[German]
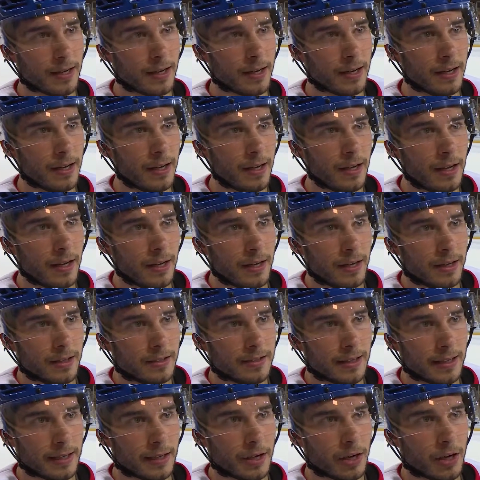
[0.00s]
Äh,
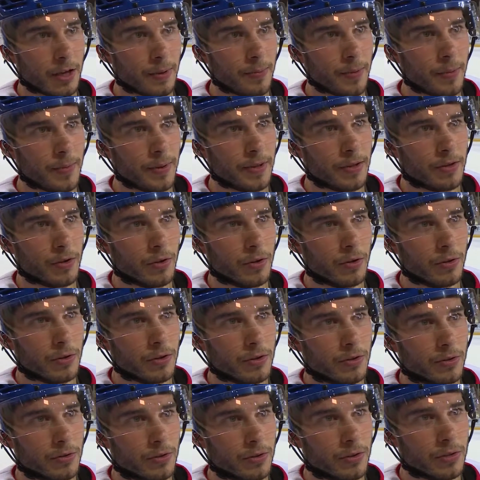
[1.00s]
sehr
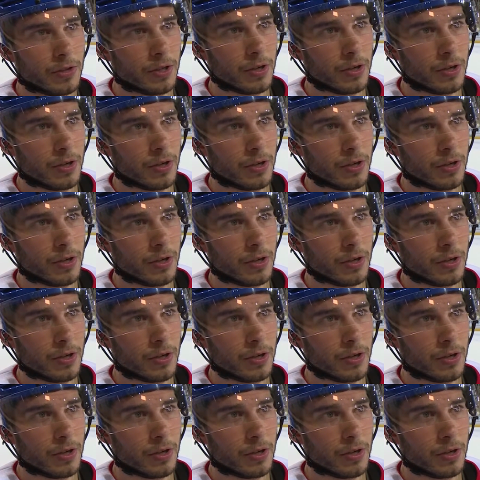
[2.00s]
körperbetont und